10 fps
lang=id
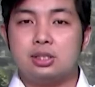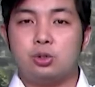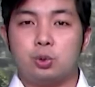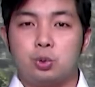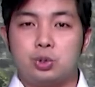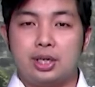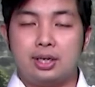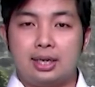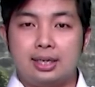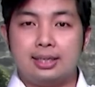diguyur hujan
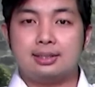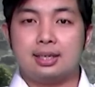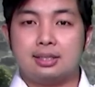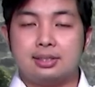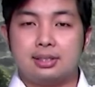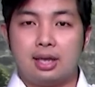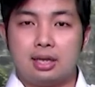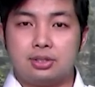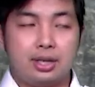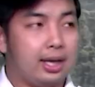dengan
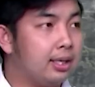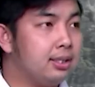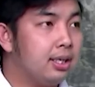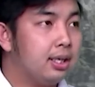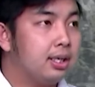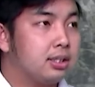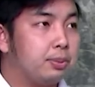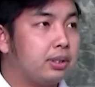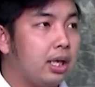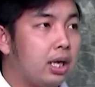intensitas ringan.
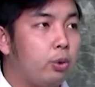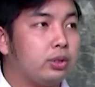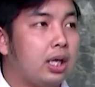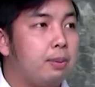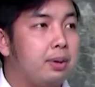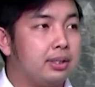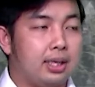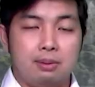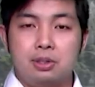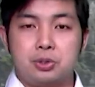Sementara kota
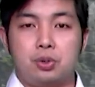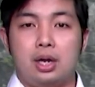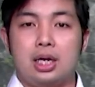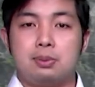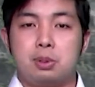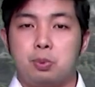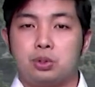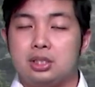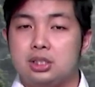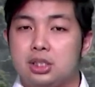Mataram esok hari berpotensi